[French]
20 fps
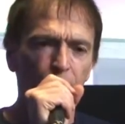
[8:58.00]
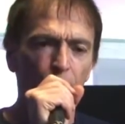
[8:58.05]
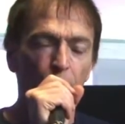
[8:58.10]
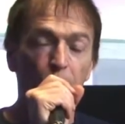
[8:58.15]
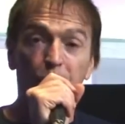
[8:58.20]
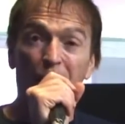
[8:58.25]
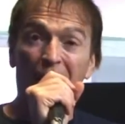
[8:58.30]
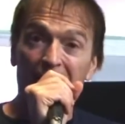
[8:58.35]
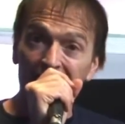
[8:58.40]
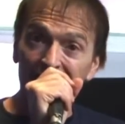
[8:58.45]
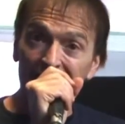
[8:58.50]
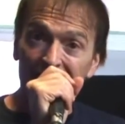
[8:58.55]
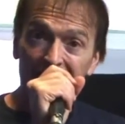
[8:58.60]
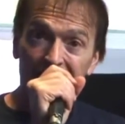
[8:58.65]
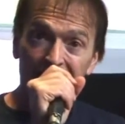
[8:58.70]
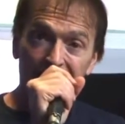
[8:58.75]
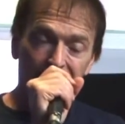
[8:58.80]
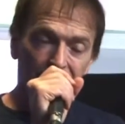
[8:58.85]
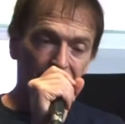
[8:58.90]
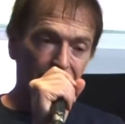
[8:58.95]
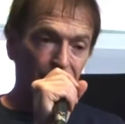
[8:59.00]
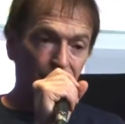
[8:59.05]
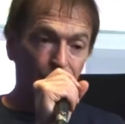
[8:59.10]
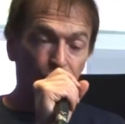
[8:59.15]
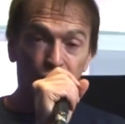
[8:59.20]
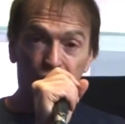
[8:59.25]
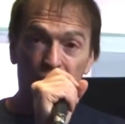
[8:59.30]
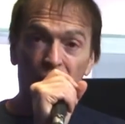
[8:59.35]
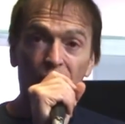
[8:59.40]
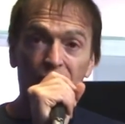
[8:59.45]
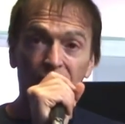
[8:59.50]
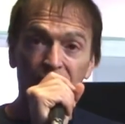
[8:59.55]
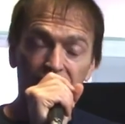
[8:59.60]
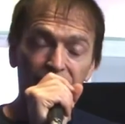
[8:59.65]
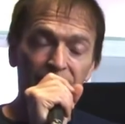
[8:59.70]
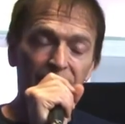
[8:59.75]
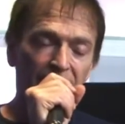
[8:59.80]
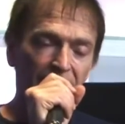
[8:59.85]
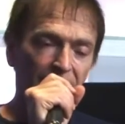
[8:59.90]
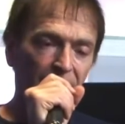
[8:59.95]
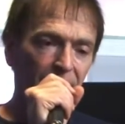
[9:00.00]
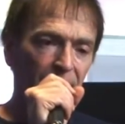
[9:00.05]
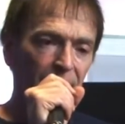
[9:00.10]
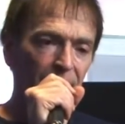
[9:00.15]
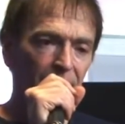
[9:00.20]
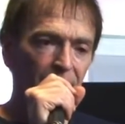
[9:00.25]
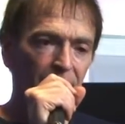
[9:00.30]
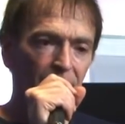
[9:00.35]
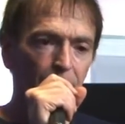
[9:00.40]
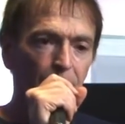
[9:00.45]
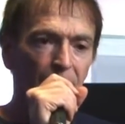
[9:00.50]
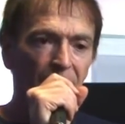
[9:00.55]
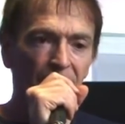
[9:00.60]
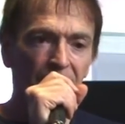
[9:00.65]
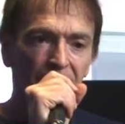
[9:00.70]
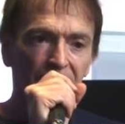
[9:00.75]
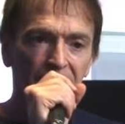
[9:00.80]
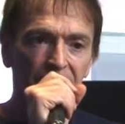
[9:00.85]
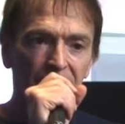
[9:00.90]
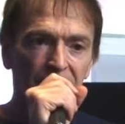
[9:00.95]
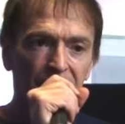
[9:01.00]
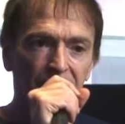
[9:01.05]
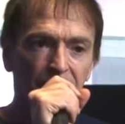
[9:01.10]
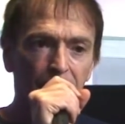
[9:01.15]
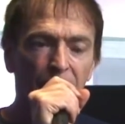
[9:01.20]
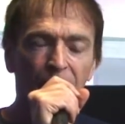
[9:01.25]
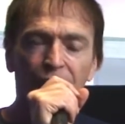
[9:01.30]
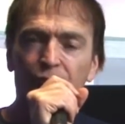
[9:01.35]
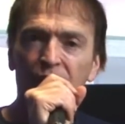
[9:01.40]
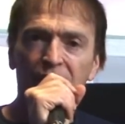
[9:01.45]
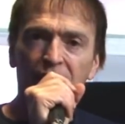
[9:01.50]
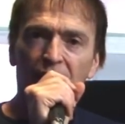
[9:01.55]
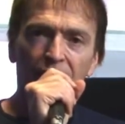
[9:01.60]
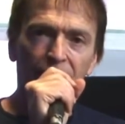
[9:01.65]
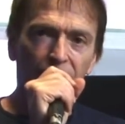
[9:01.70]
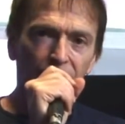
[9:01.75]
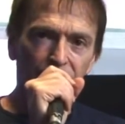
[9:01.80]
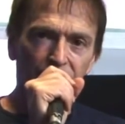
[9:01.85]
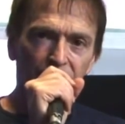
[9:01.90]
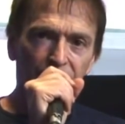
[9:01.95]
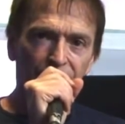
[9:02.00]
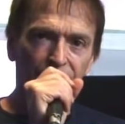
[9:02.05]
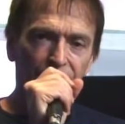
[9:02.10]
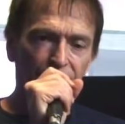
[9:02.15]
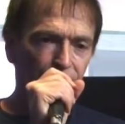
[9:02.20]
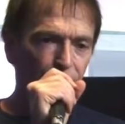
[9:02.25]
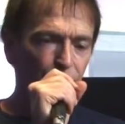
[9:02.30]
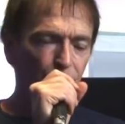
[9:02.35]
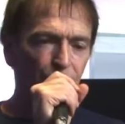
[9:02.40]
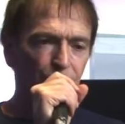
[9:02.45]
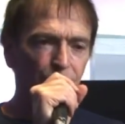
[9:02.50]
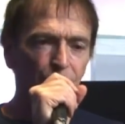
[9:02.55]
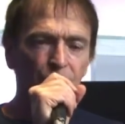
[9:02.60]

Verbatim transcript: pour parler aux gens qui viennent, il bah, bah, faut être inventif, faut,